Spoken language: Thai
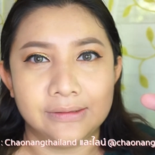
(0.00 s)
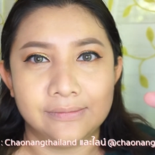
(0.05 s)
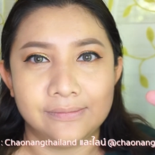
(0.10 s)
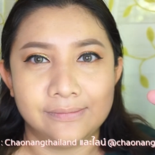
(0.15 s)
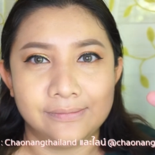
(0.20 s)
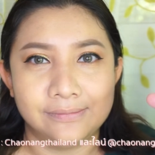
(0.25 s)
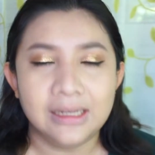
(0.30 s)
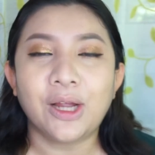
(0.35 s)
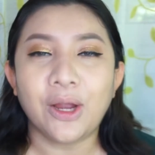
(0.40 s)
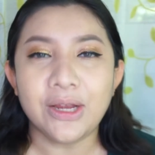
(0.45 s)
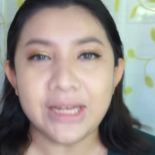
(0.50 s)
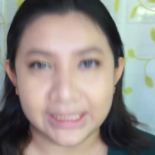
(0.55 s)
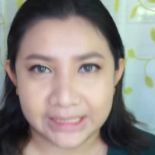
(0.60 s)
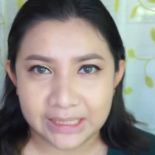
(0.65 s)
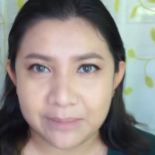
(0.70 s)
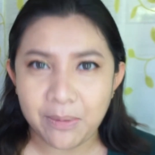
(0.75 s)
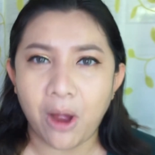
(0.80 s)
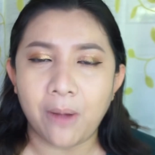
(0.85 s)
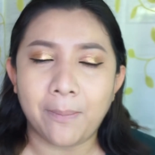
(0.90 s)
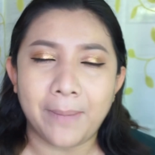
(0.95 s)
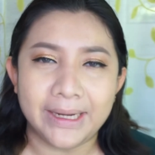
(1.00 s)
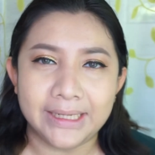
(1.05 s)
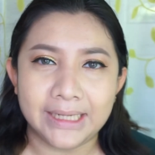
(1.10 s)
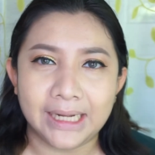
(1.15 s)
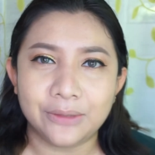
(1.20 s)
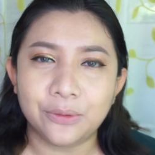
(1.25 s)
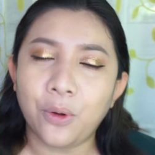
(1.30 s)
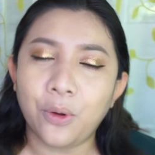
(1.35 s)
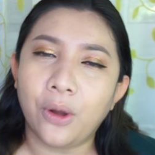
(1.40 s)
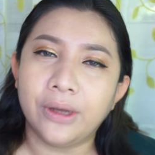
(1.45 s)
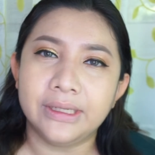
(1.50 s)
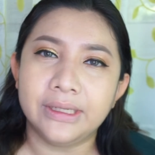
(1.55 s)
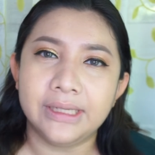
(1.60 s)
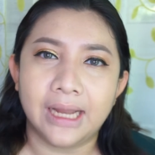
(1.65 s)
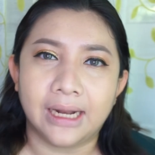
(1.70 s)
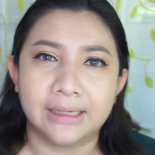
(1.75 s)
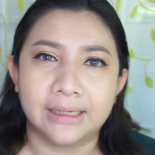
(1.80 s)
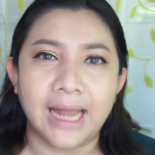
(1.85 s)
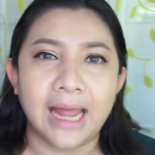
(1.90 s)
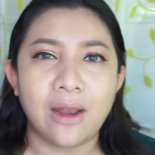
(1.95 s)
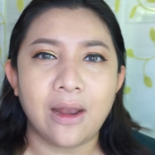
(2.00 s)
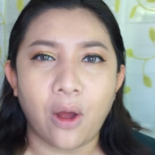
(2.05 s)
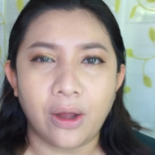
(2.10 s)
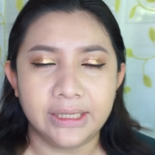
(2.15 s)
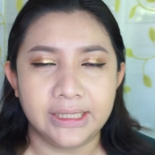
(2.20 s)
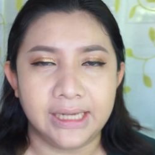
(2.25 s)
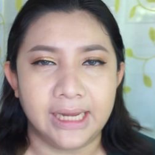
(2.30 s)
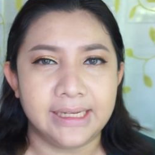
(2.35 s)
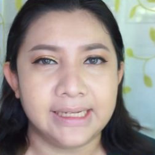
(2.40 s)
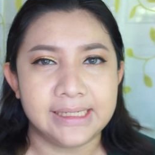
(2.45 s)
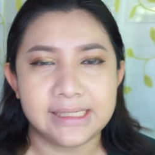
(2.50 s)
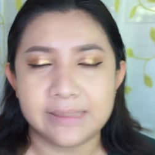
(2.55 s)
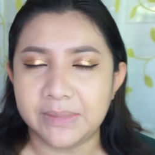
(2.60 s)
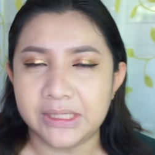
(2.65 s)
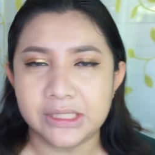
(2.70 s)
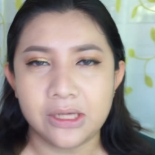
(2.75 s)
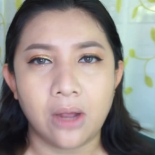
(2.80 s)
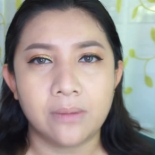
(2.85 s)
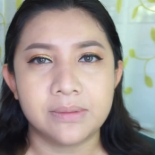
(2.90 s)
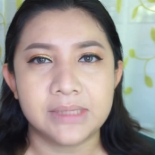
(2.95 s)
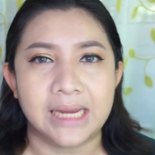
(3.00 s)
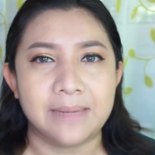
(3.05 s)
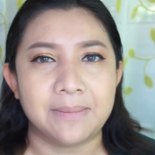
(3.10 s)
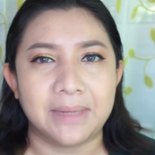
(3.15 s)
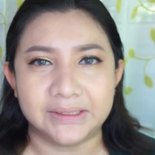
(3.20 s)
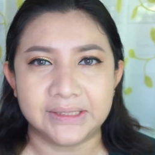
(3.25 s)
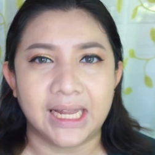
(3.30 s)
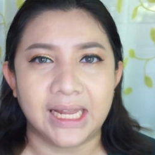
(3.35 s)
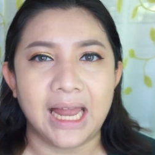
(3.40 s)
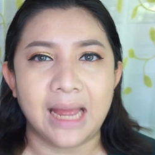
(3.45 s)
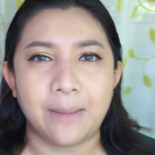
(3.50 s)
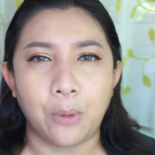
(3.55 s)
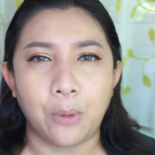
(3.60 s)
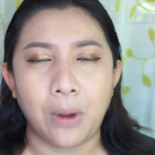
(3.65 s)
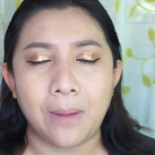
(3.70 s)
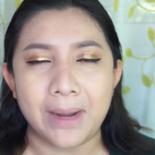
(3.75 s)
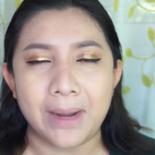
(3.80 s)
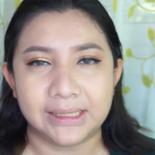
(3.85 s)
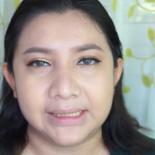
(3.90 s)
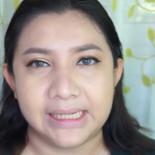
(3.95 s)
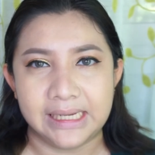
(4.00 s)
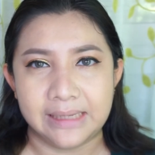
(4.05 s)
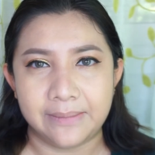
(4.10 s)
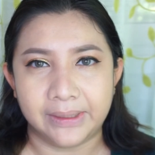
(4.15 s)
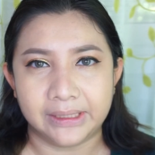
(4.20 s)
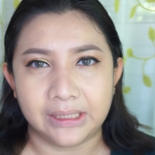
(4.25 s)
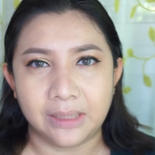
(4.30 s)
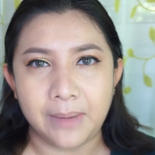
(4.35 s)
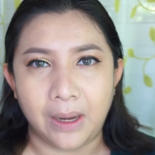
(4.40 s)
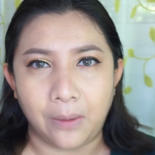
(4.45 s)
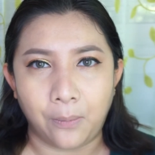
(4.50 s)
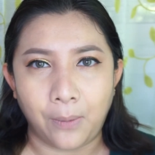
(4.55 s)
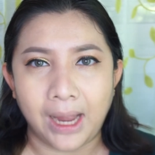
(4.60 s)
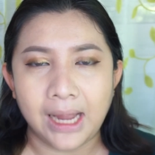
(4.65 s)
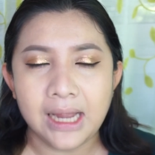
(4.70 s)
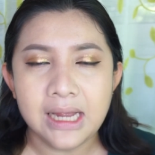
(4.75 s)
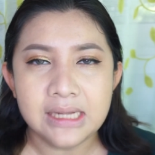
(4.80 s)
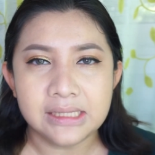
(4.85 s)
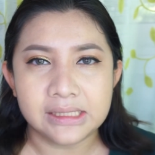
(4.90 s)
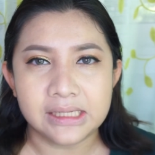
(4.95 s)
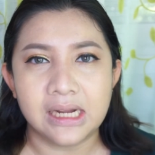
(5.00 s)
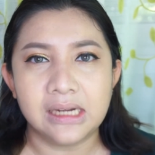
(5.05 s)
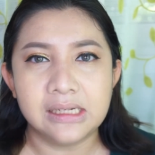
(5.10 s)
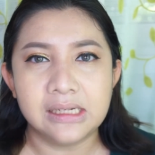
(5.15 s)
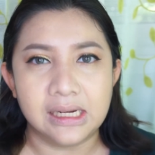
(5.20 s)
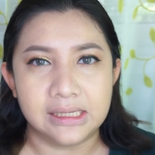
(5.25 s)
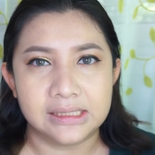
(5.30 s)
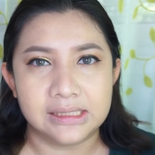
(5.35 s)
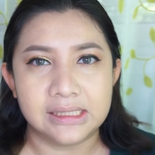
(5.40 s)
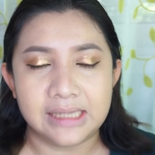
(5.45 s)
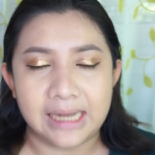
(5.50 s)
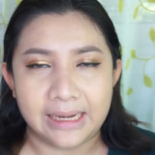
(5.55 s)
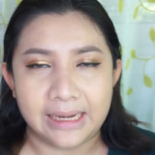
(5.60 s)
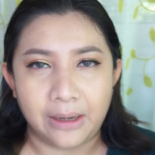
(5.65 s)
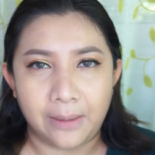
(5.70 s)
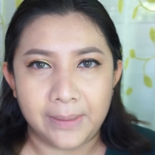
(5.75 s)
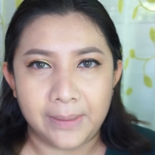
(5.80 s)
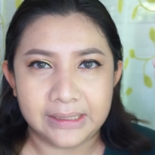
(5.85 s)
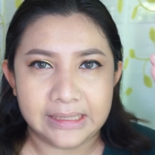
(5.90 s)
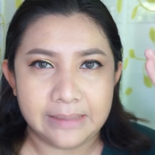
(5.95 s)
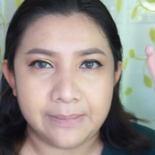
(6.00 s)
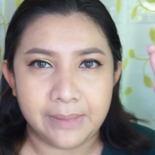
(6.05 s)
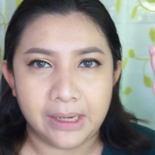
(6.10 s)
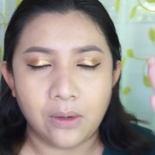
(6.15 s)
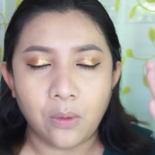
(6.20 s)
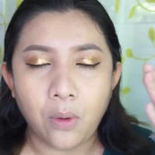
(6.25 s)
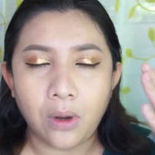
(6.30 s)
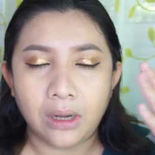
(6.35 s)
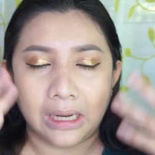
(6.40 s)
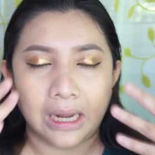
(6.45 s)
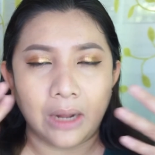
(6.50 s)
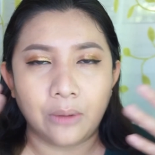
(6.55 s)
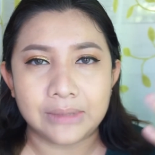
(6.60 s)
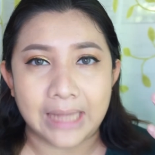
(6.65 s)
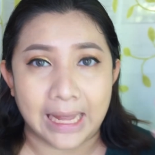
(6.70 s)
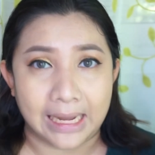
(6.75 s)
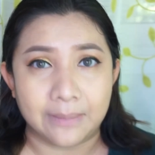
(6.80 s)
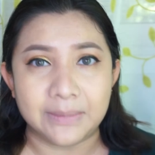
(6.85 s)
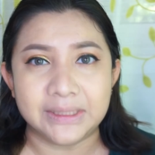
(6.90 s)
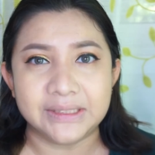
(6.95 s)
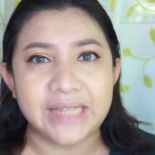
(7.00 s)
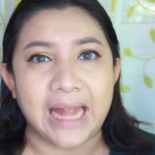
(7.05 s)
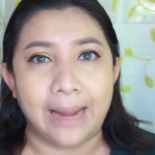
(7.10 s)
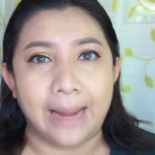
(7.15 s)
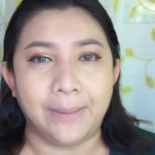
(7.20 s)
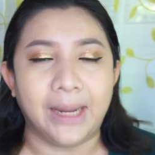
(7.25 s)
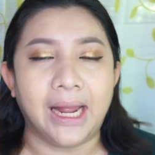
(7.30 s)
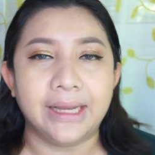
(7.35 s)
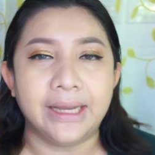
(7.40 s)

แล้วก็อย่างที่บอกไปนะคะทุกคนอย่างหน้าร้อนอย่างเงี้ยนิกจะไม่ชอบใช้มาสคาร่าเพราะว่าบางทีมันก็แบบว่าเจอเหงื่อเจออะไรอ่ะบางทีมันร่วงแล้วเข้าตาแล้วมันแสบนะคะนิก